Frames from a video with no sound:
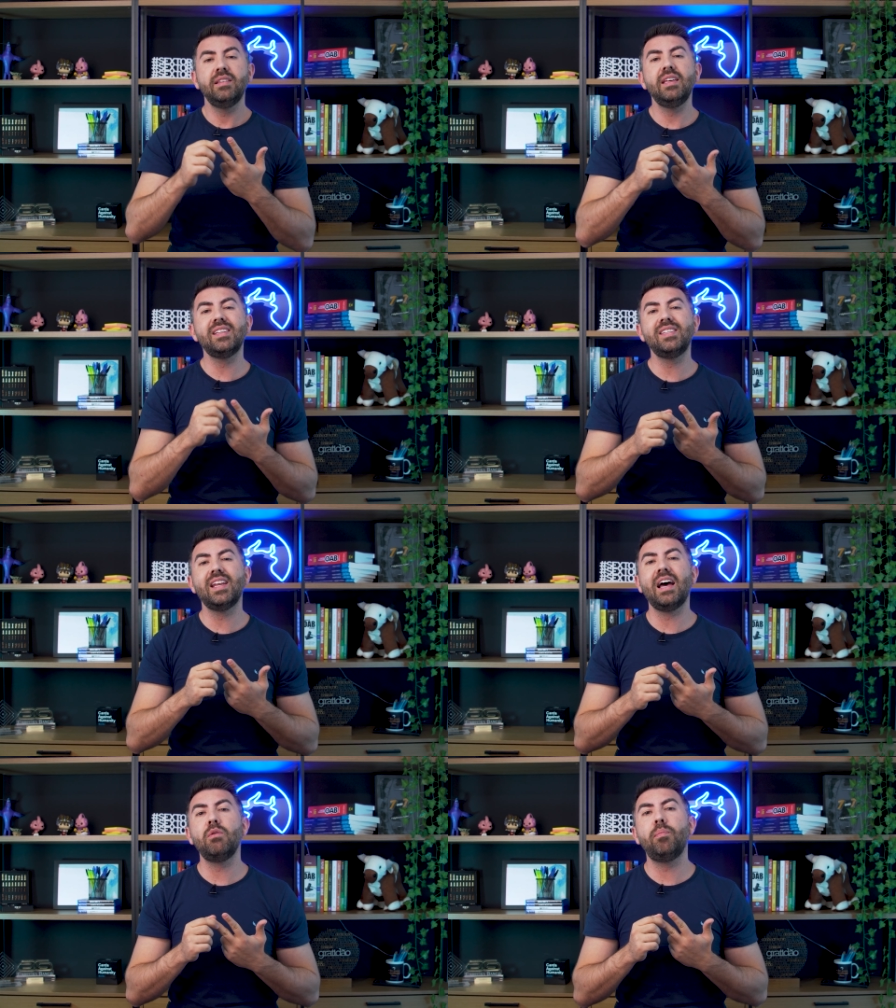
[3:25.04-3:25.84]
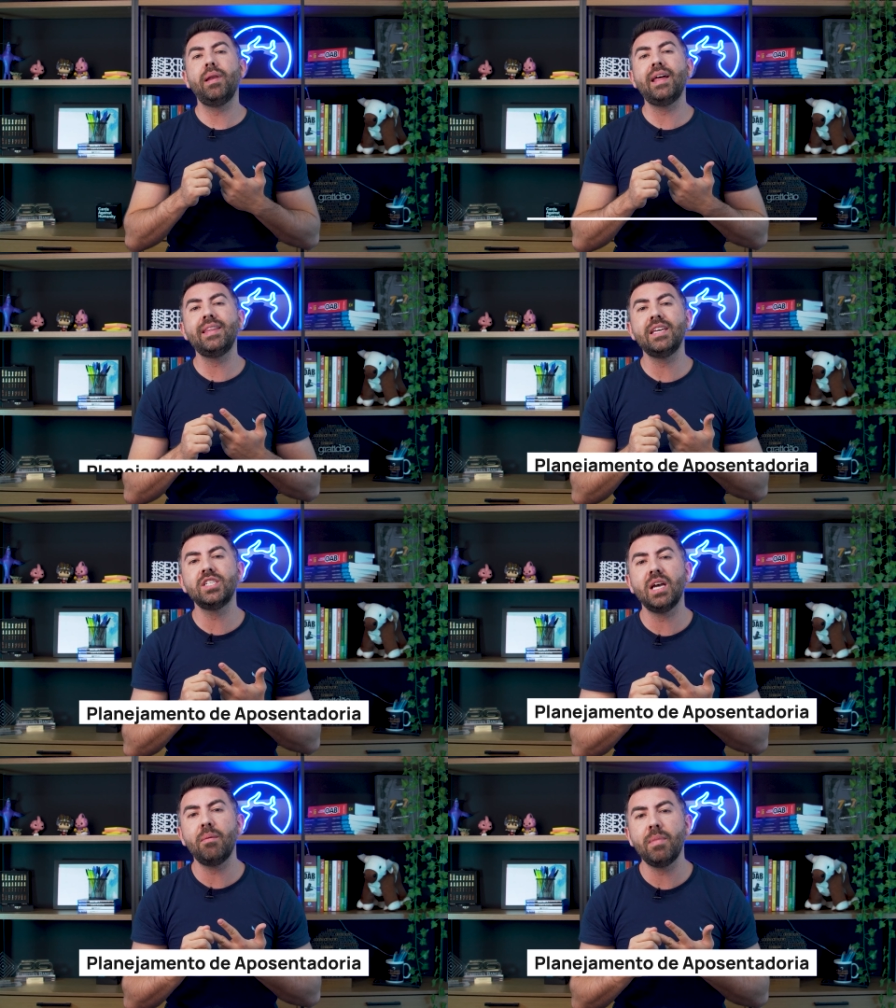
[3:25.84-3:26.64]
Terceira área, o
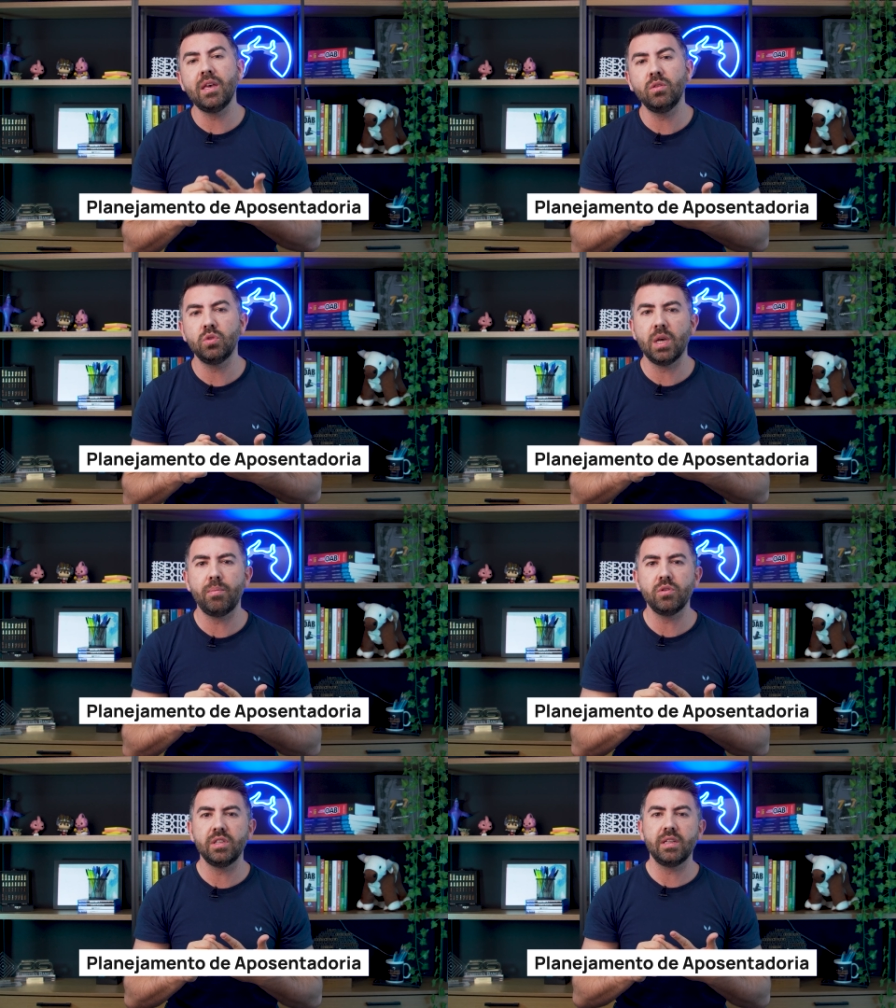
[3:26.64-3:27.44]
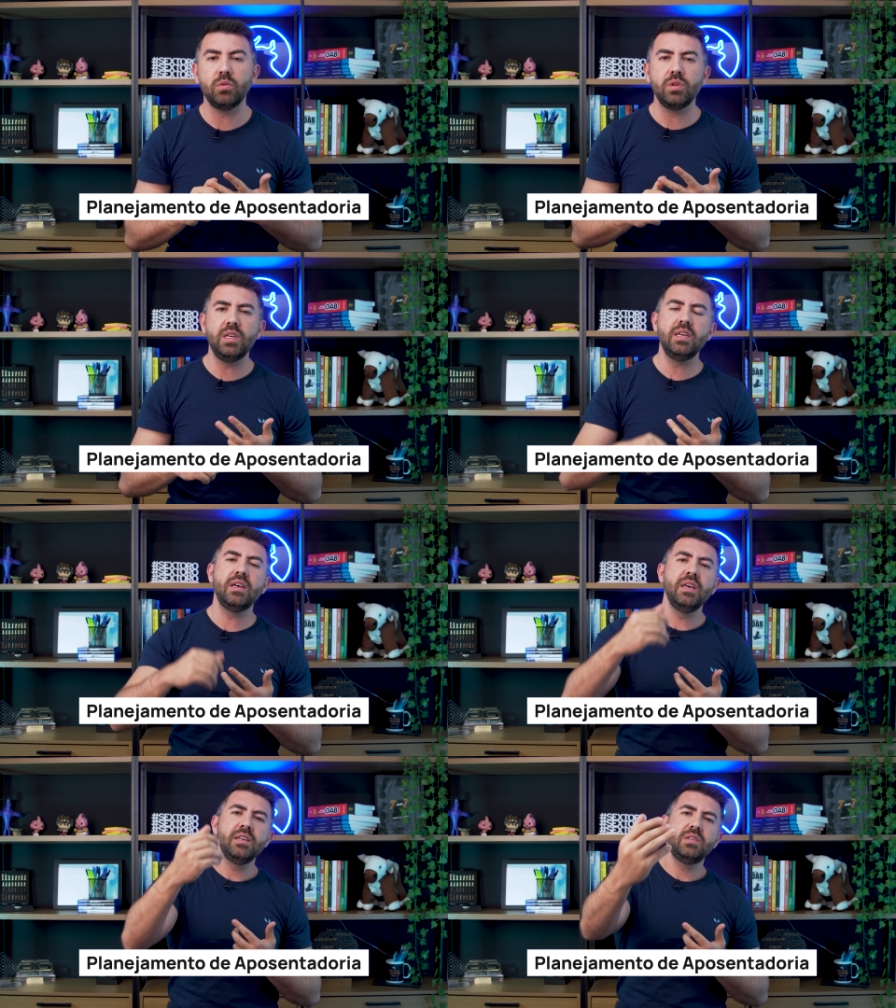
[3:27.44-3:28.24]
planejamento de
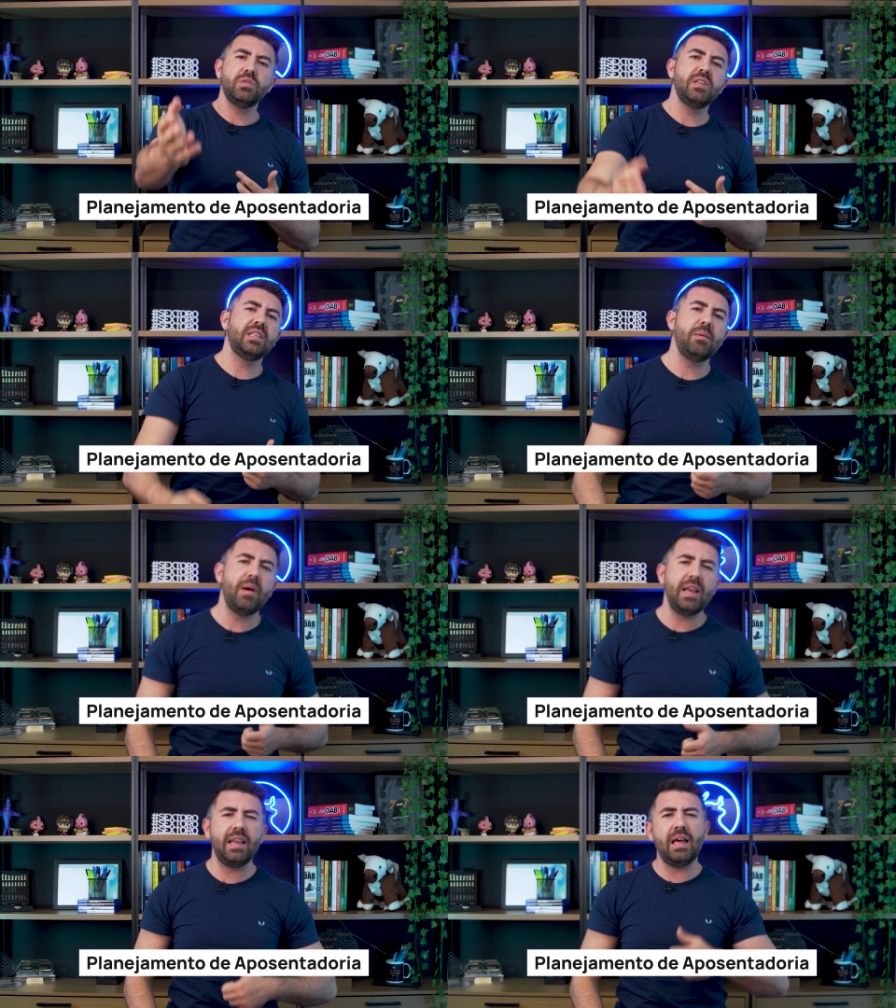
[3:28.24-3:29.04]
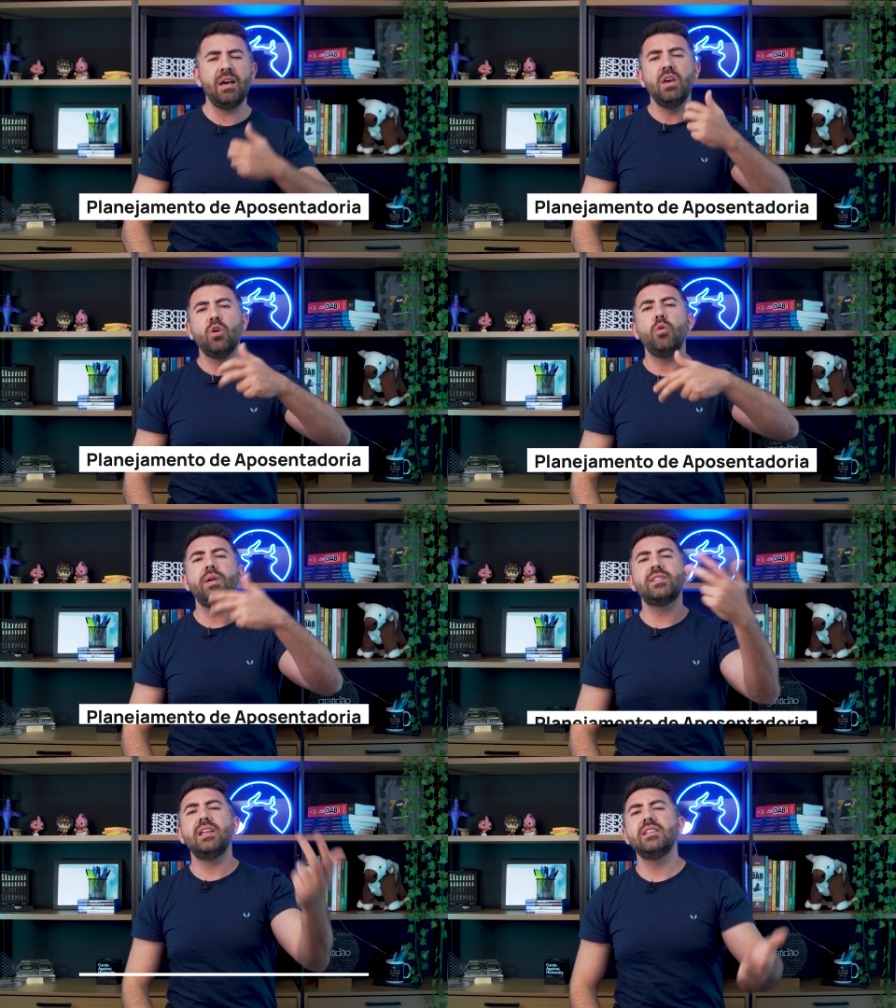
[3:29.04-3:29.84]
aposentadoria, se você trabalha lá
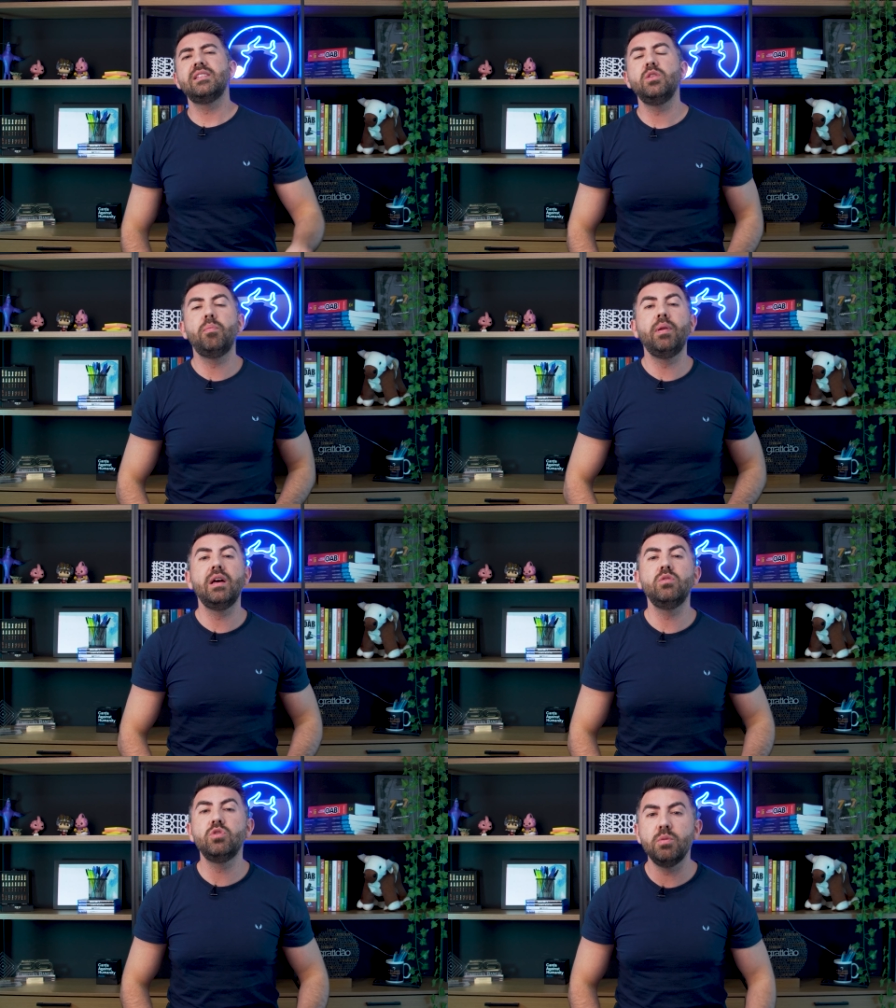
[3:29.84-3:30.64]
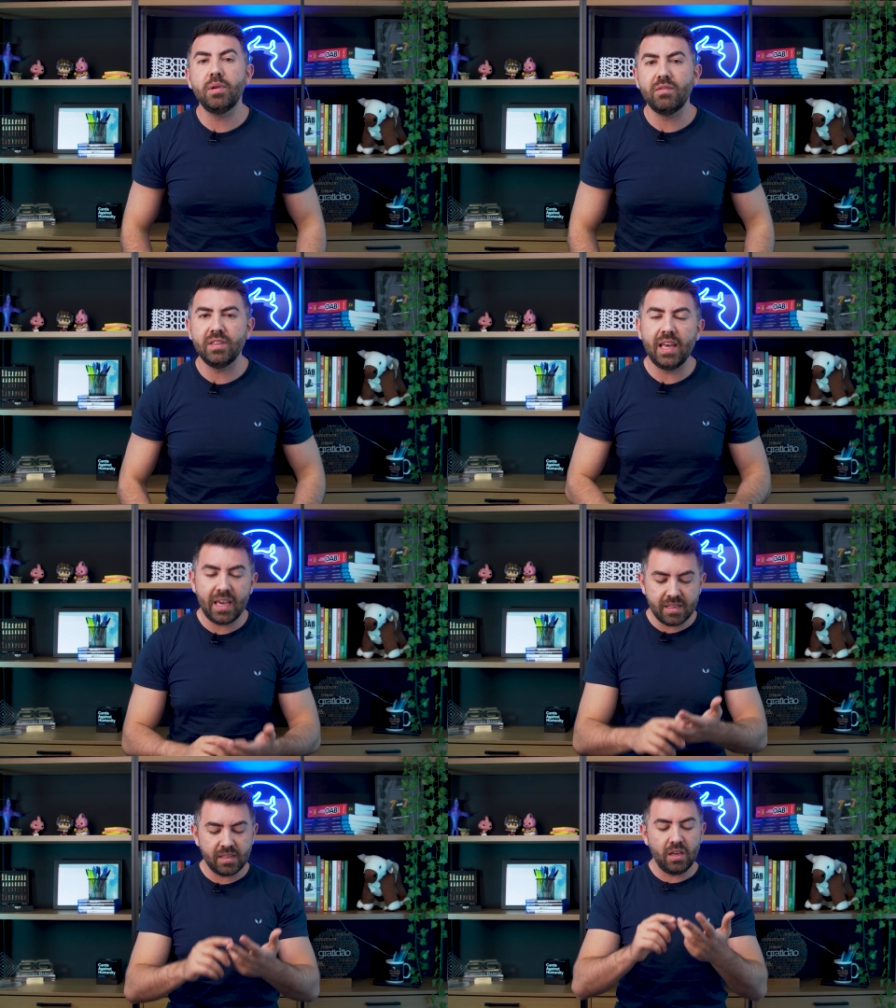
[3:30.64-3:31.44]
comercializando planos de
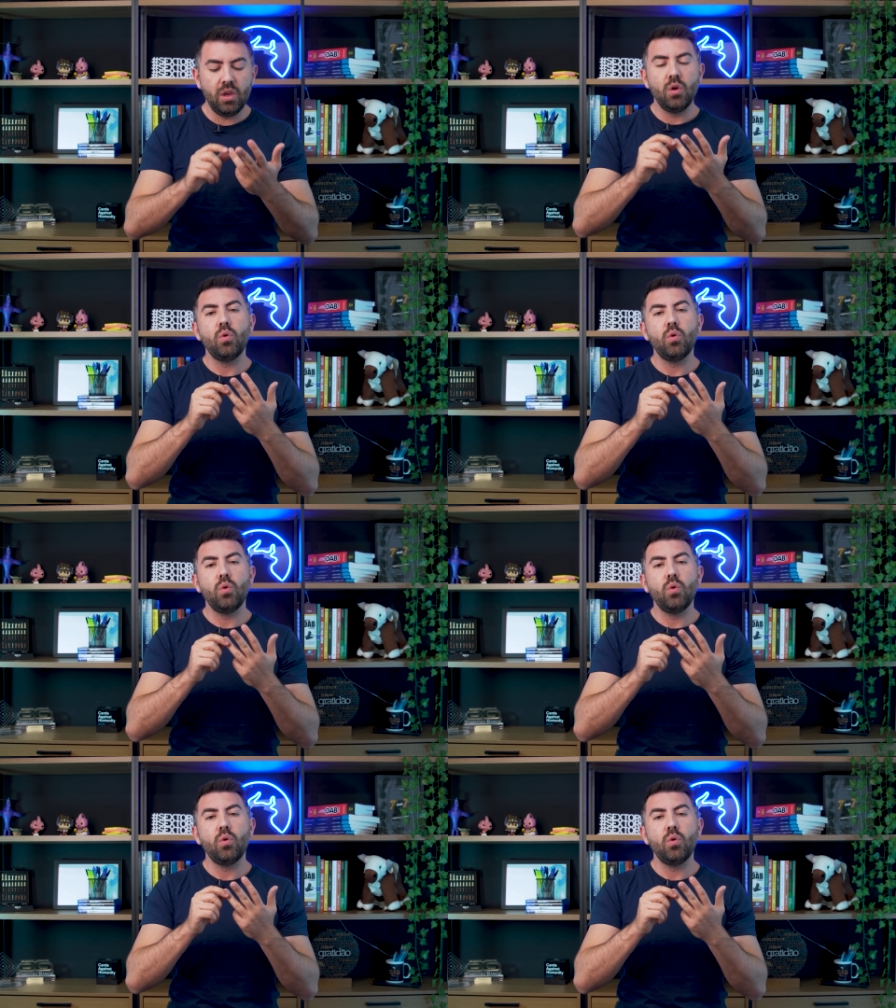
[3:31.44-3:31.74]
previdência.